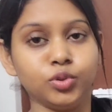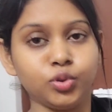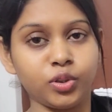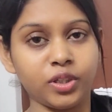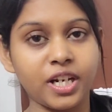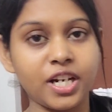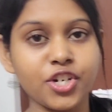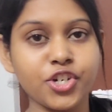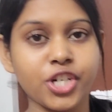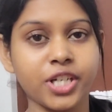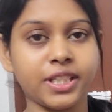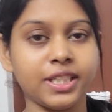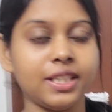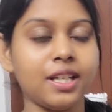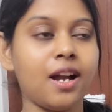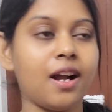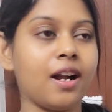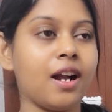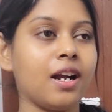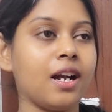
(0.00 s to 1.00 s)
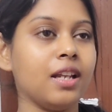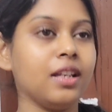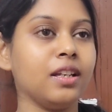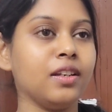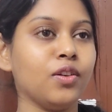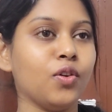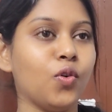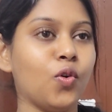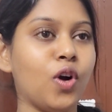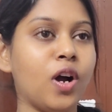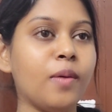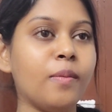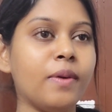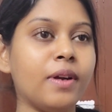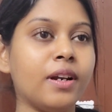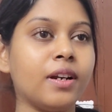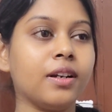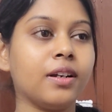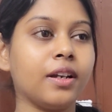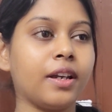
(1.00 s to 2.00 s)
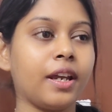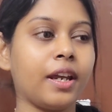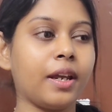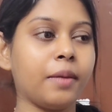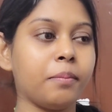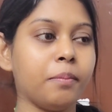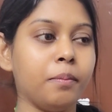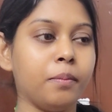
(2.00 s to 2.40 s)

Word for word: মুন্নার সাথে থাকাকালীন ও আমাকে